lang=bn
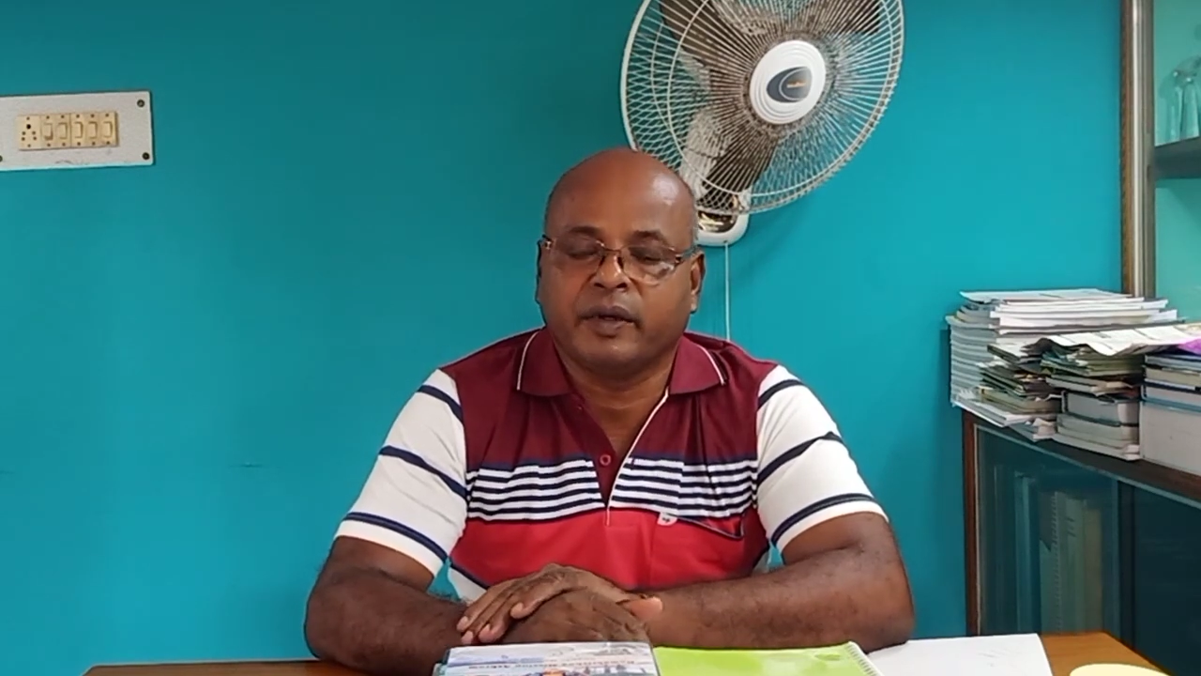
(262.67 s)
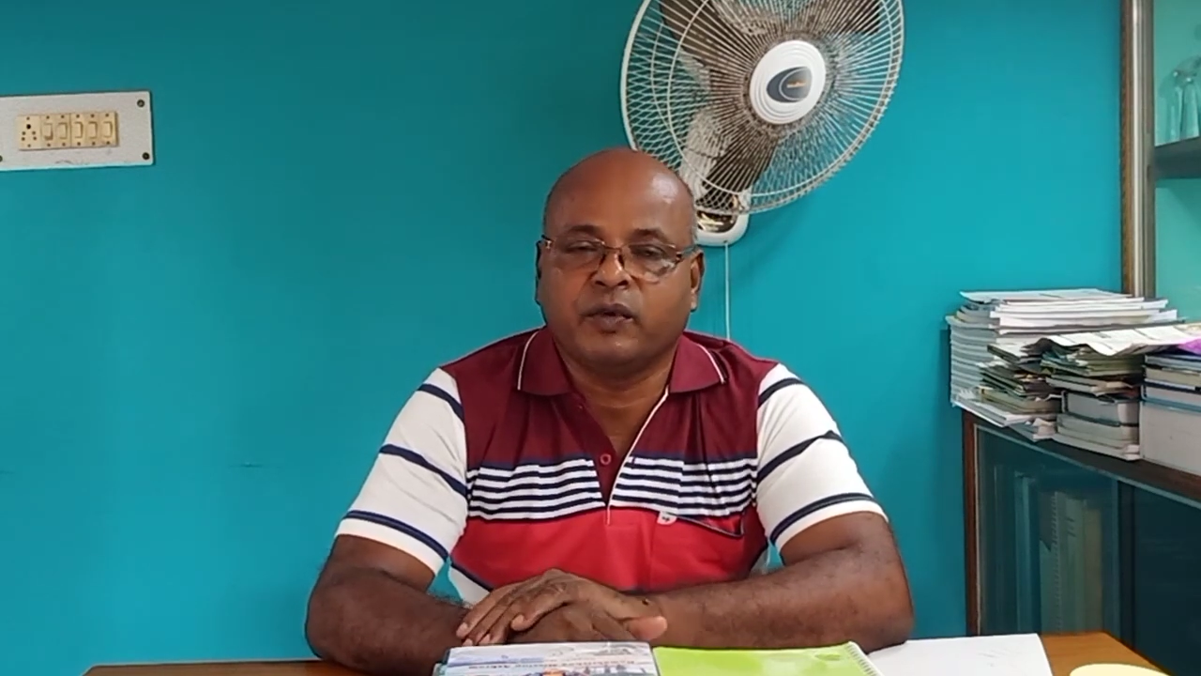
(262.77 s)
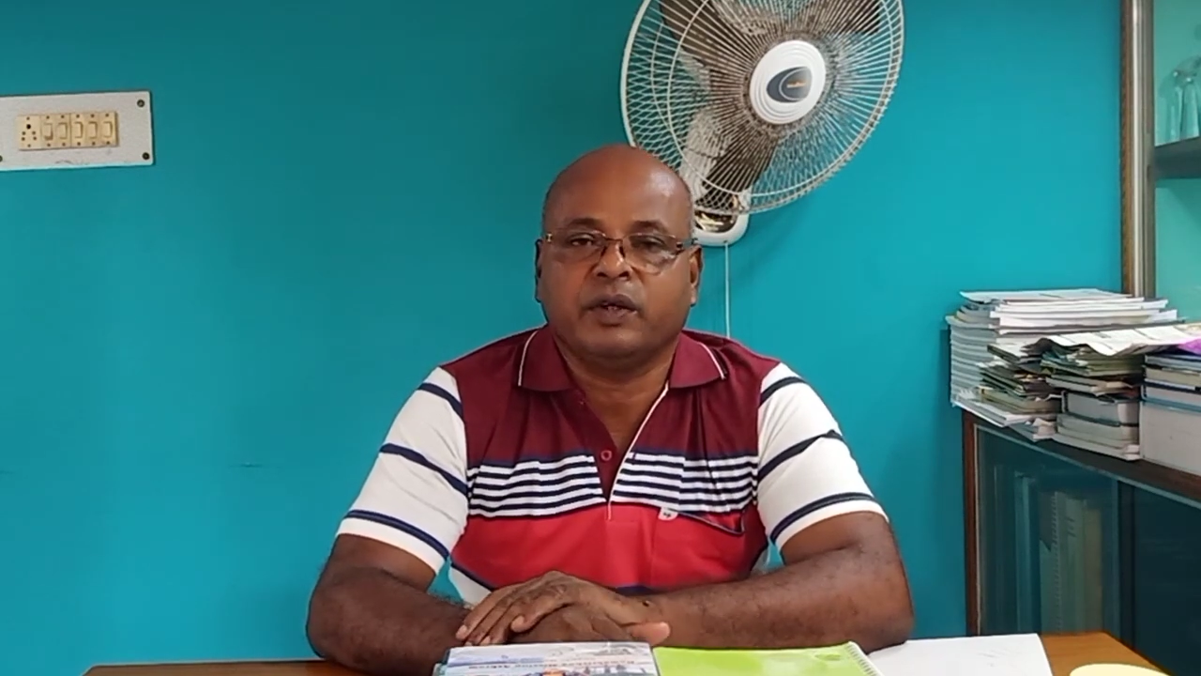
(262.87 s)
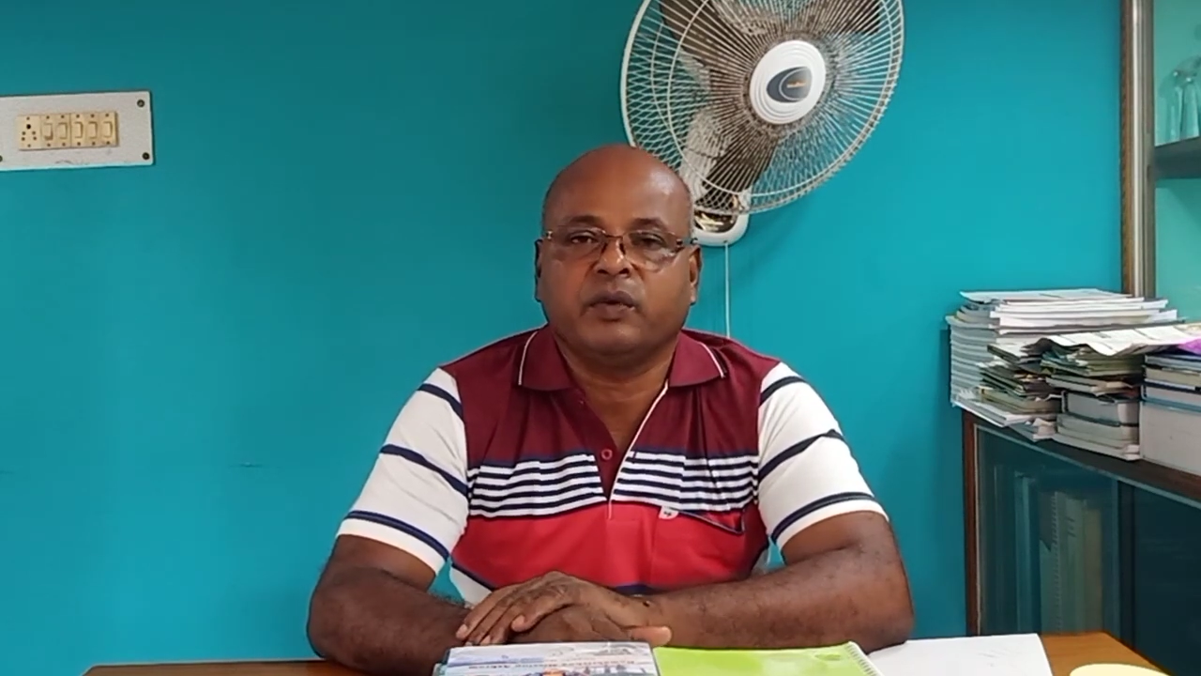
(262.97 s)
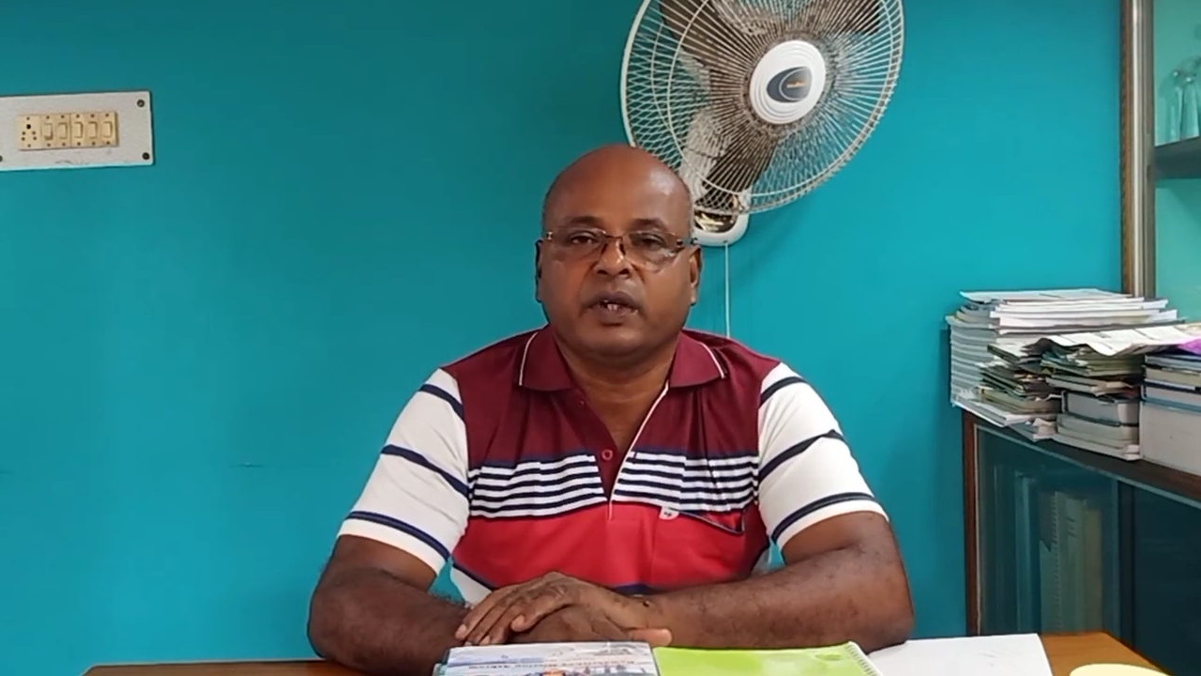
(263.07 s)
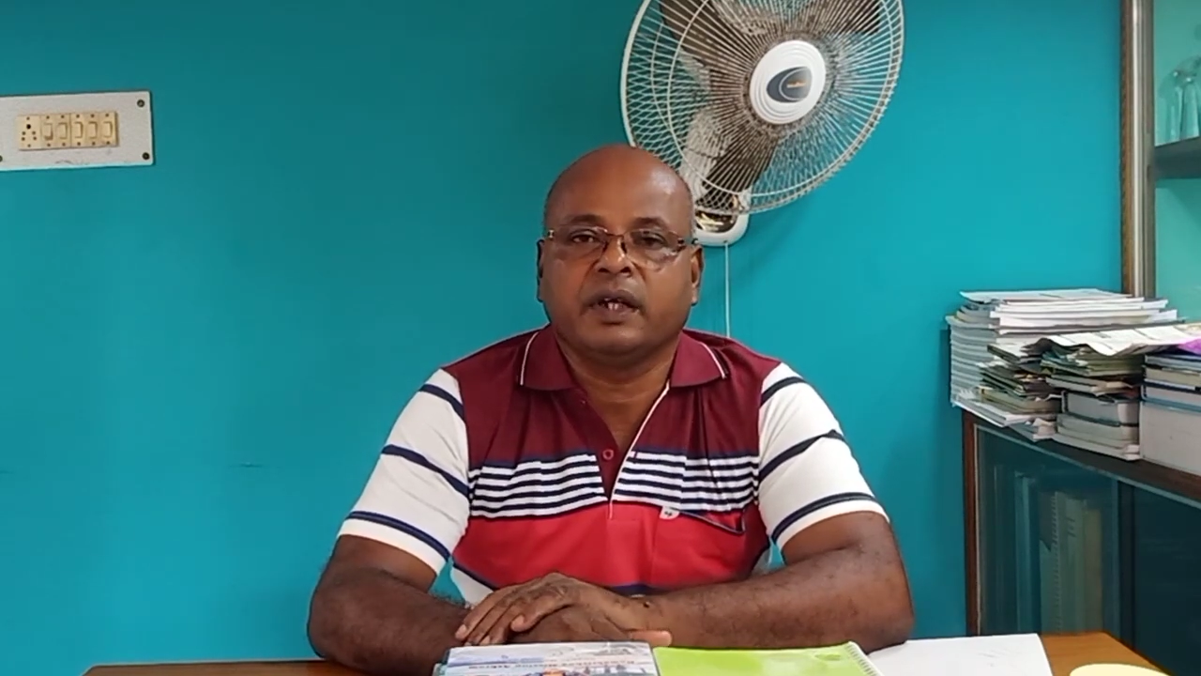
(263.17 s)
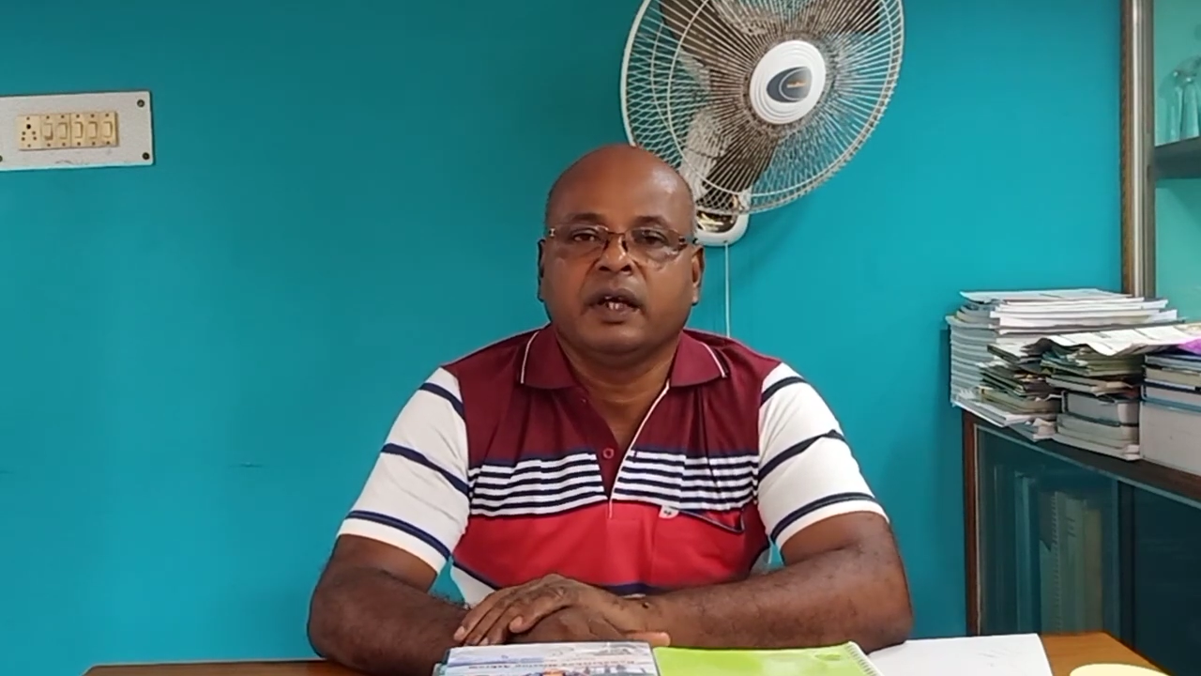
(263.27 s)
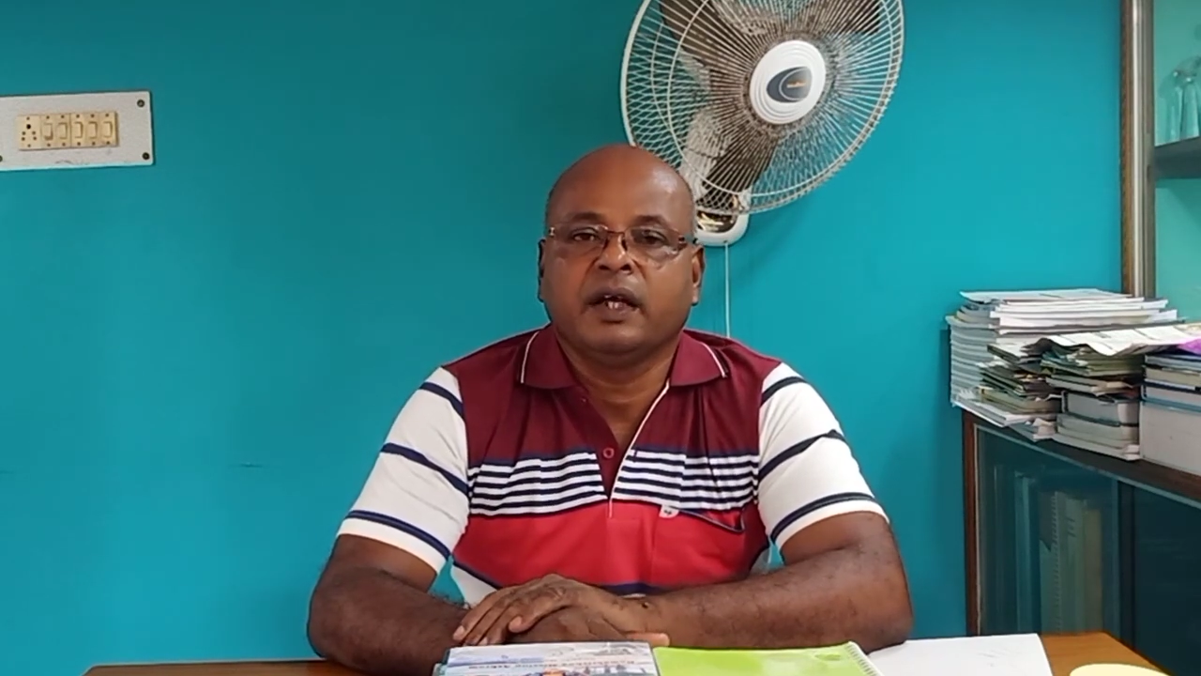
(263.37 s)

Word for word: ব্যবহার করি